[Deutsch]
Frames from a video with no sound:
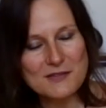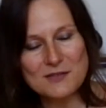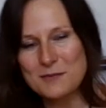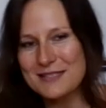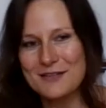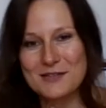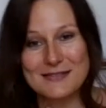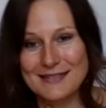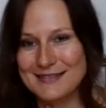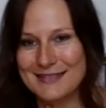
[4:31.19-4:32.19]
Also bin ich auch
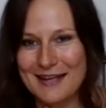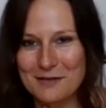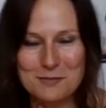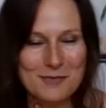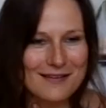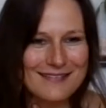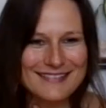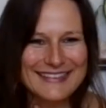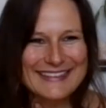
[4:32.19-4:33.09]
sehr, sehr dankbar,